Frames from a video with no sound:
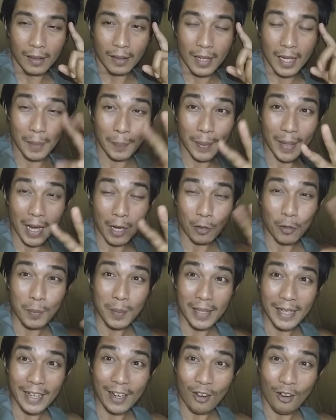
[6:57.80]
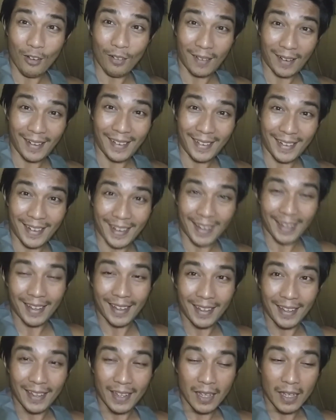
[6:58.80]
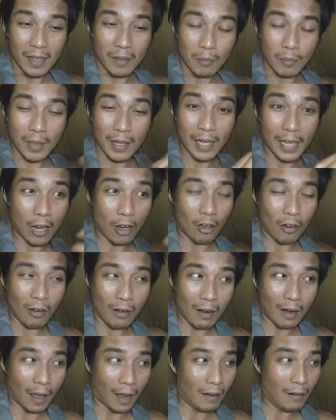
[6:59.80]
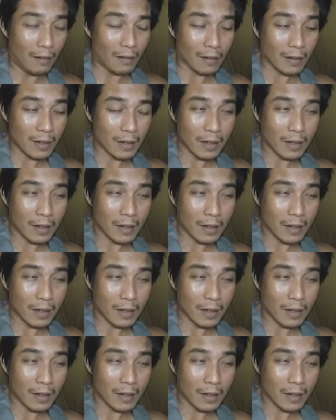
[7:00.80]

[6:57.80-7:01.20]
Daripada aku beli yang online ya, beli online